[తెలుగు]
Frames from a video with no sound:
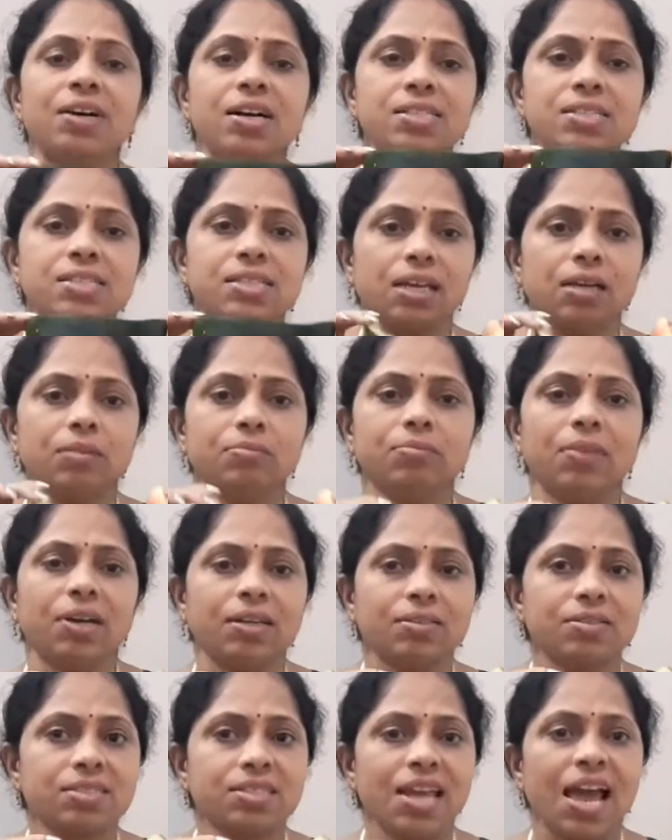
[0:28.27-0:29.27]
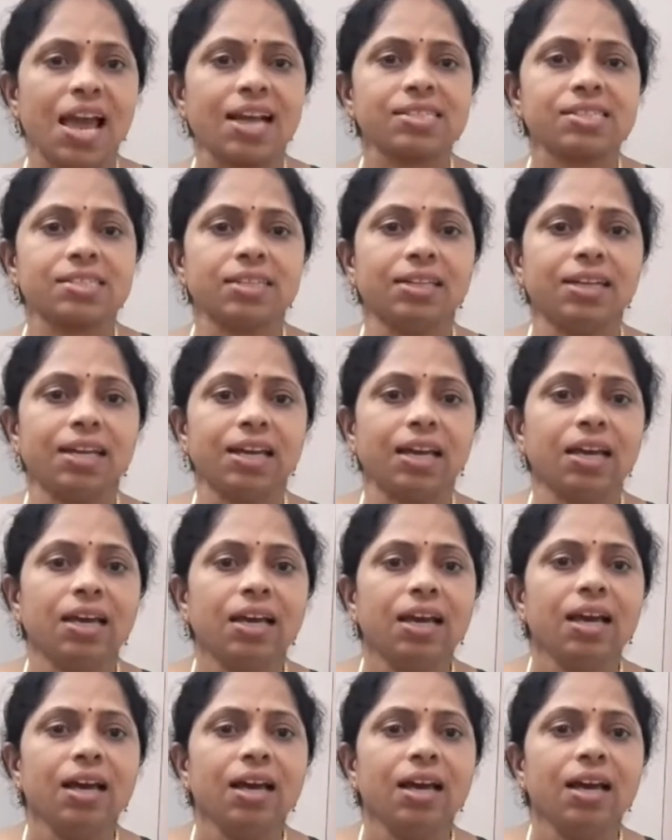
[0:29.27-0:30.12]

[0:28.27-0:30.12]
ఫస్ట్ థింగ్ మనం స్నాక్స్ అంటే